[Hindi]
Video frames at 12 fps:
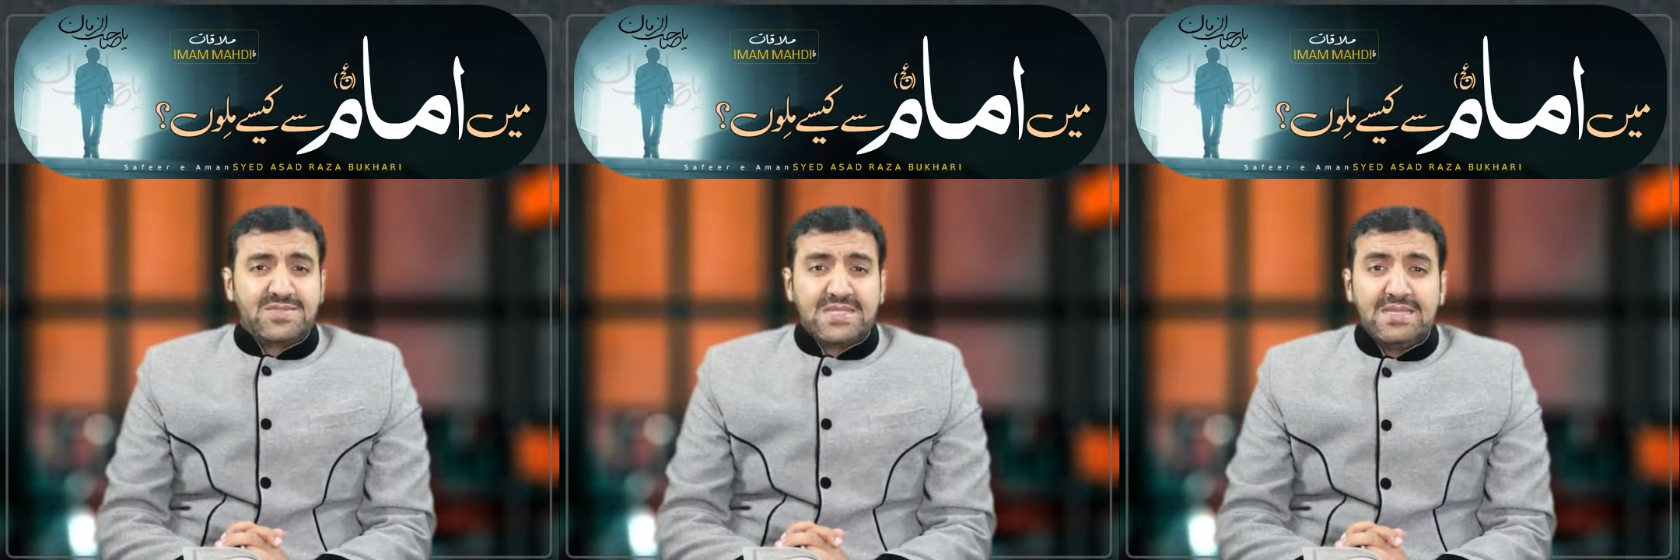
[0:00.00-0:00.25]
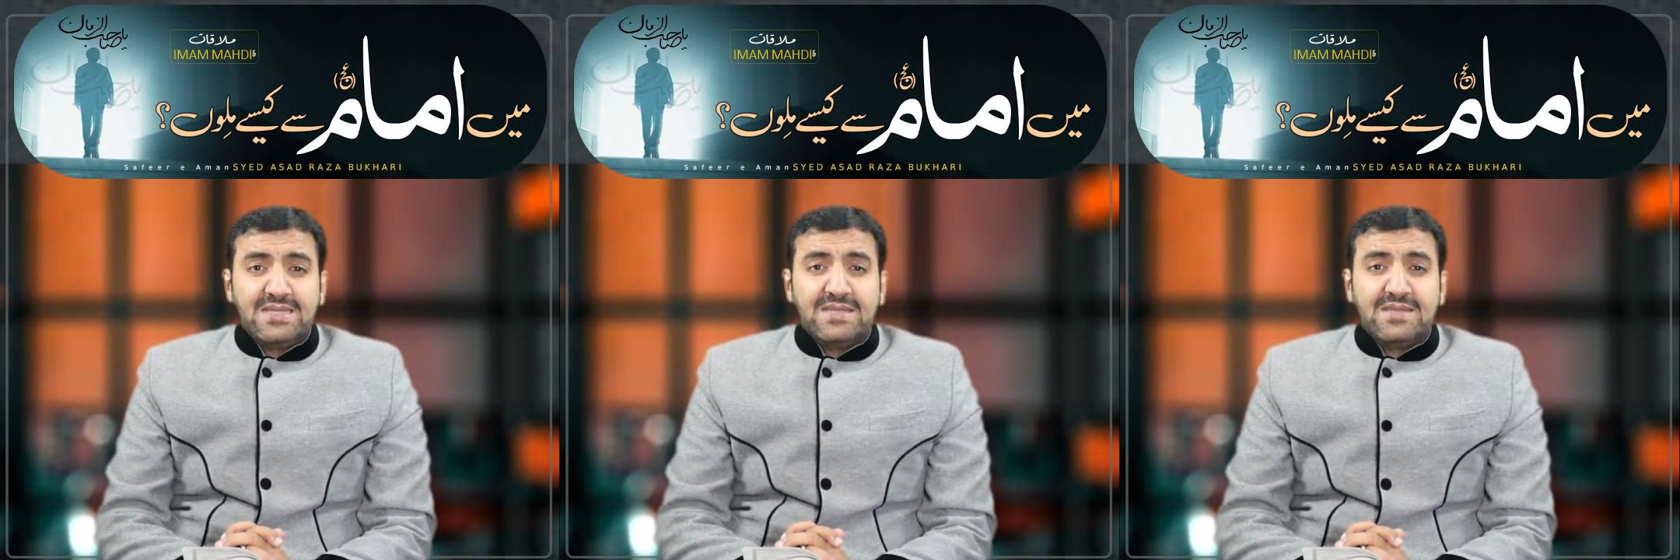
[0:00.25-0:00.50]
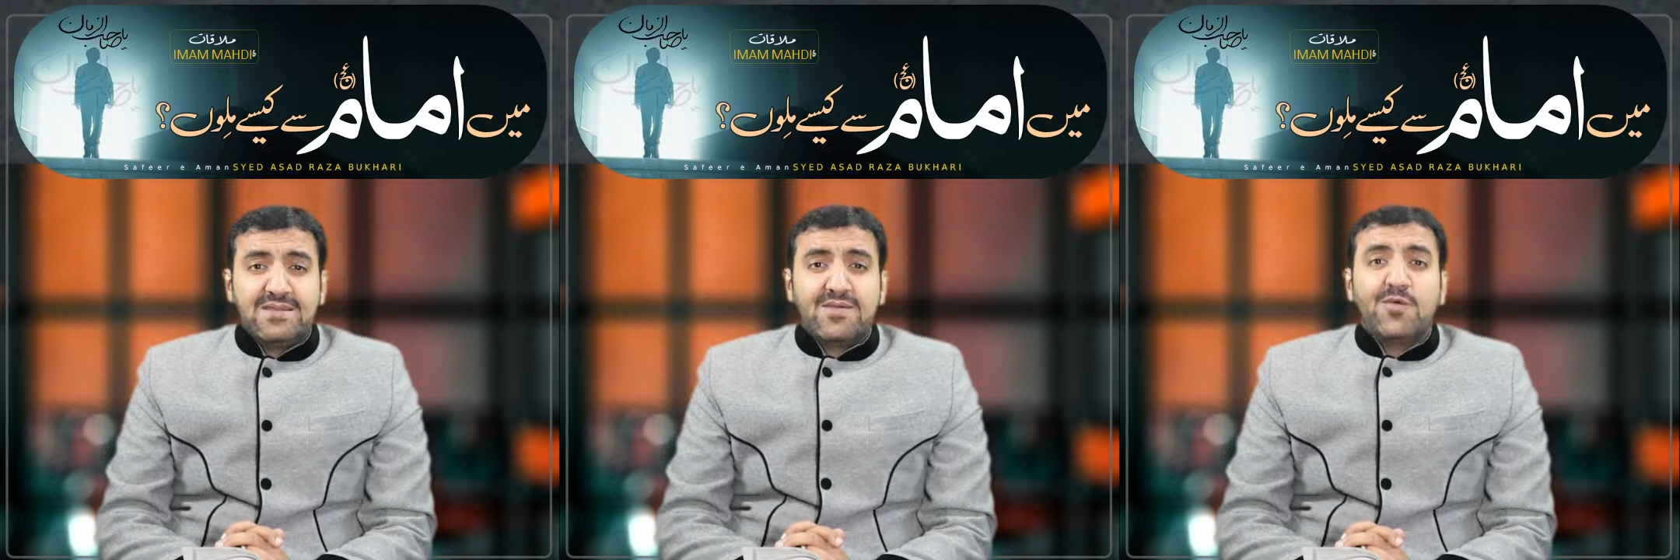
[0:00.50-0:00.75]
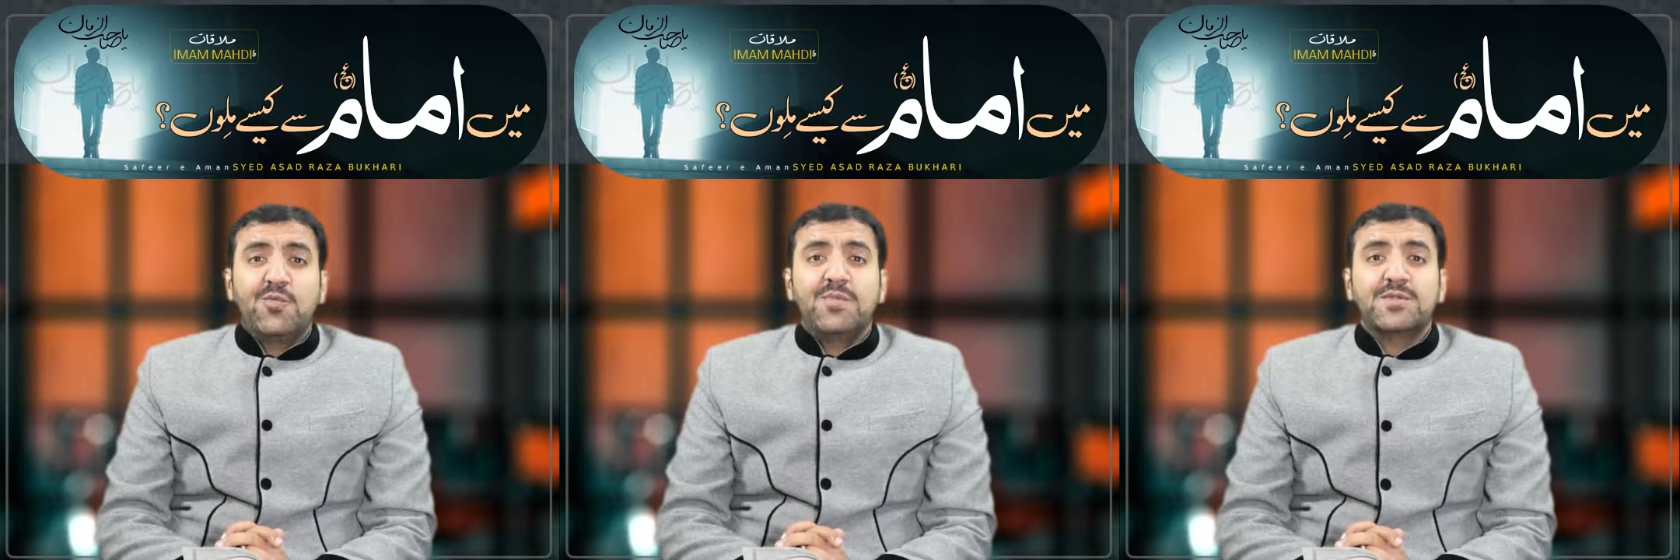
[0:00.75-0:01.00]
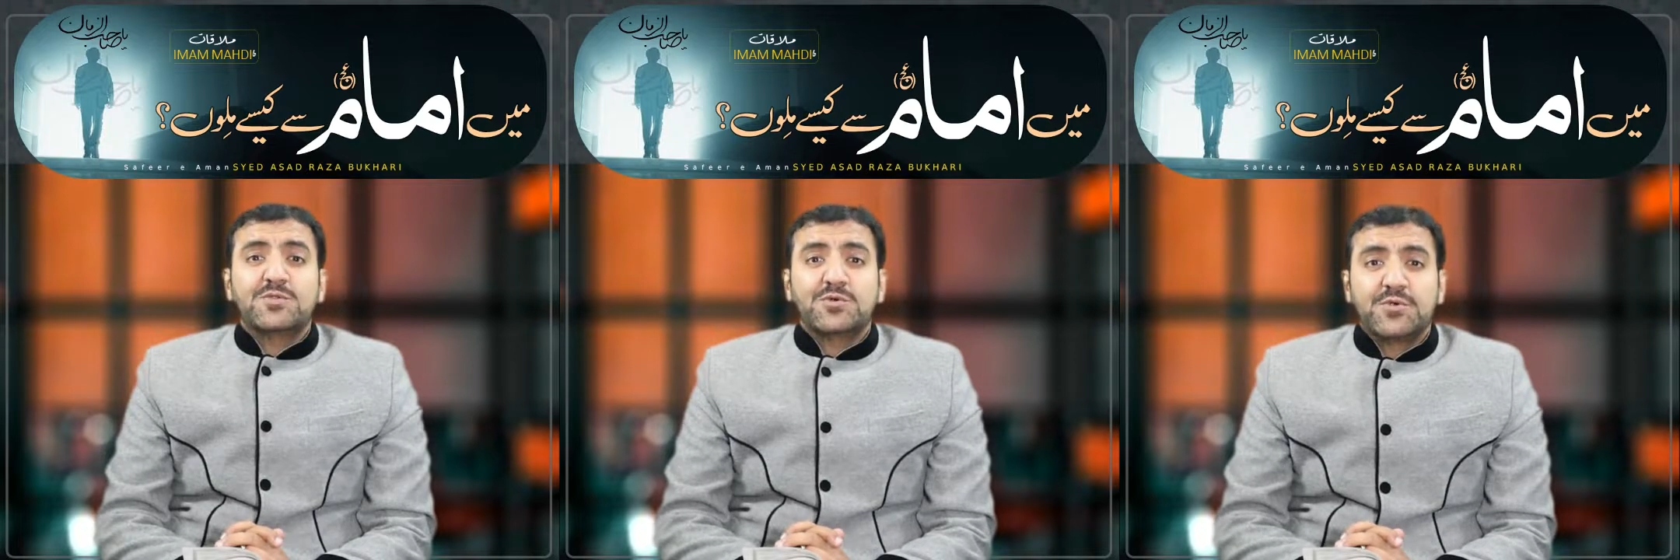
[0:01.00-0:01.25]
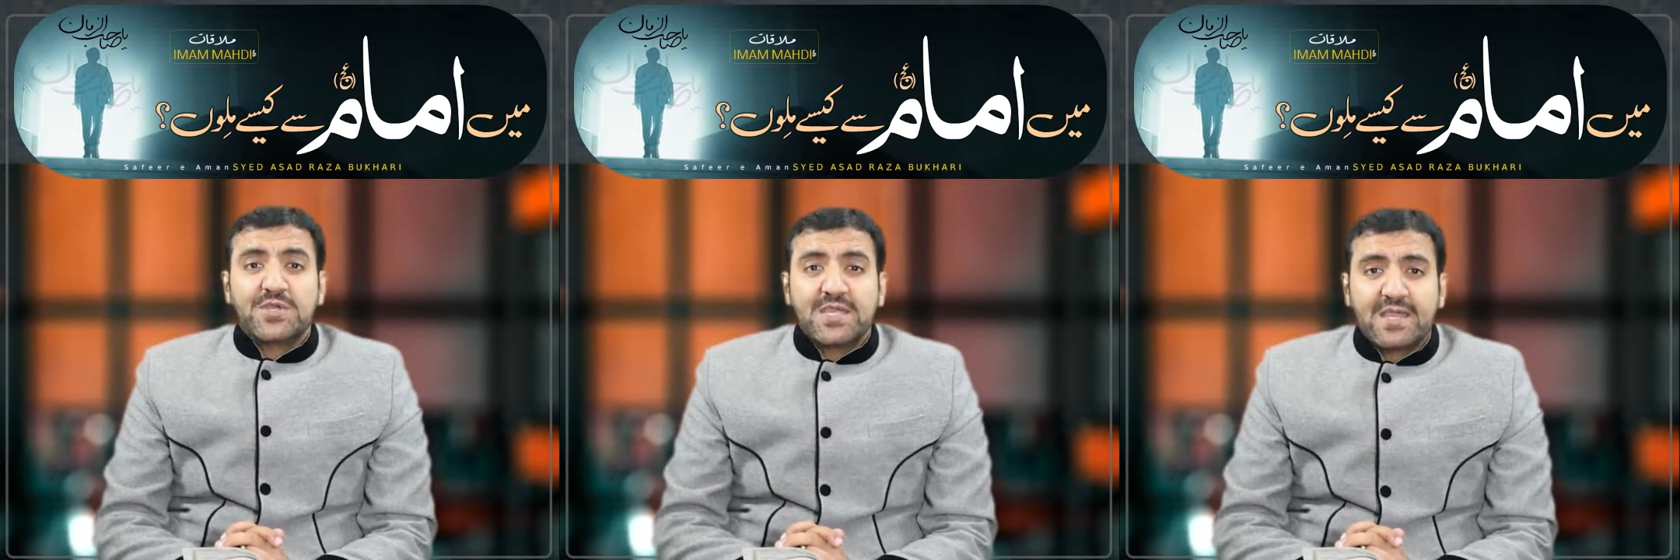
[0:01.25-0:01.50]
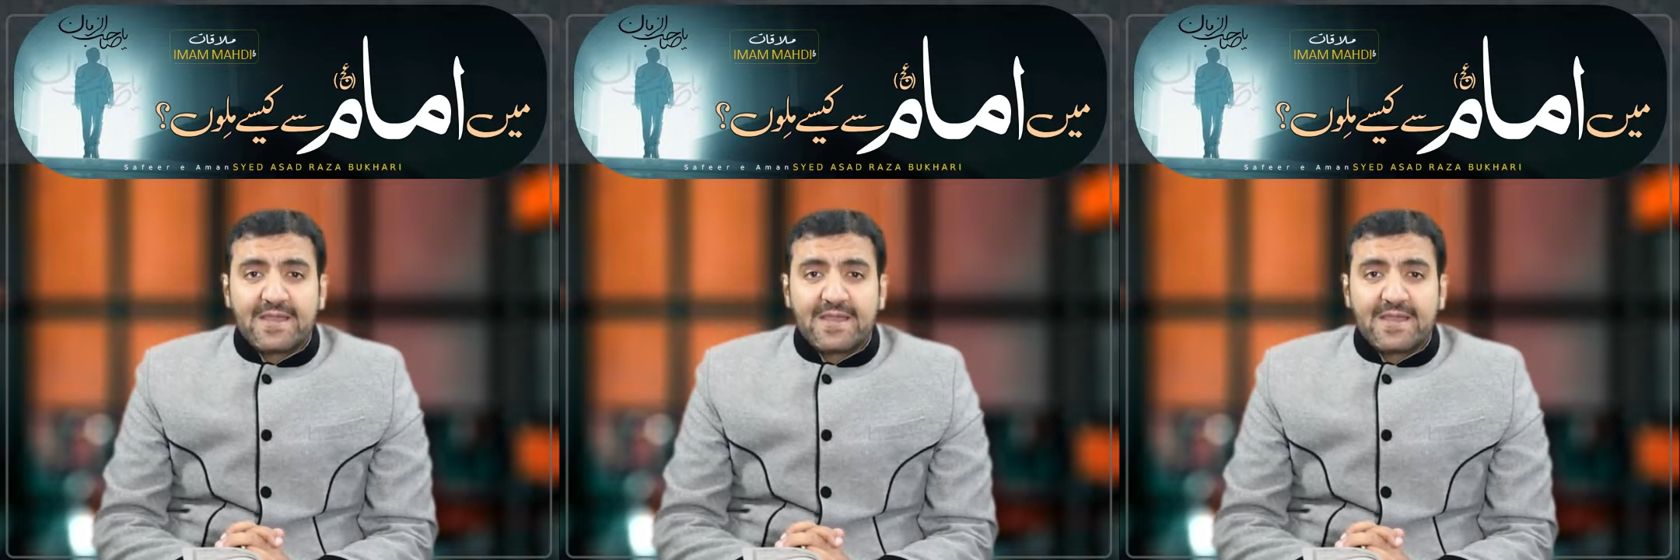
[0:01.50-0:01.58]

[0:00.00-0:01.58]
तेरी उम्र थोड़ी